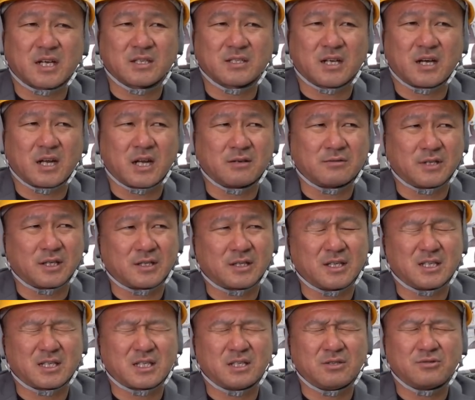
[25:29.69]
3000払うでっ
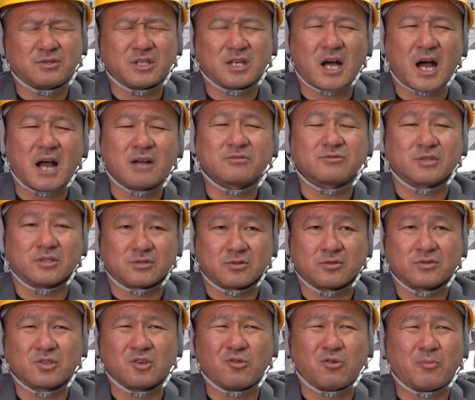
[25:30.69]
て引き抜きがあるんです
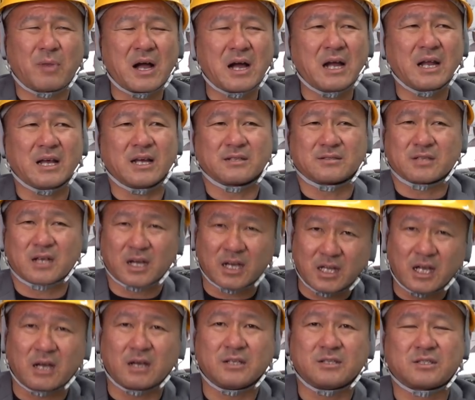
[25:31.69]
よ。でもバカなやつだ
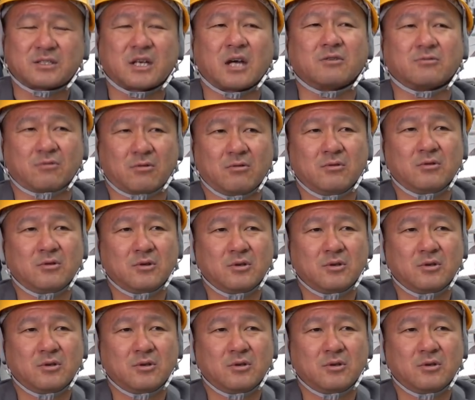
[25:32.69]
けだ、行っちゃうの。